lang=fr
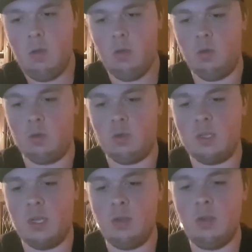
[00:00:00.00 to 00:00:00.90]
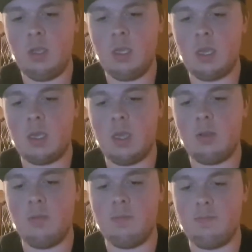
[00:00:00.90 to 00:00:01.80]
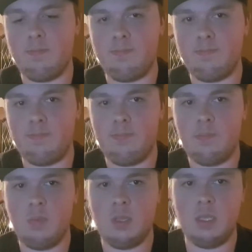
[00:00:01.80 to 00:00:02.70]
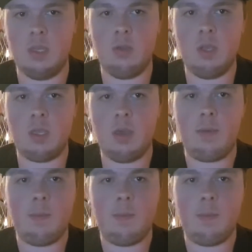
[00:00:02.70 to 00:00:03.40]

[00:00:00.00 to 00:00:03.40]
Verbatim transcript: Donc, c'est les deux dernières cartes, C'est les deux dernières.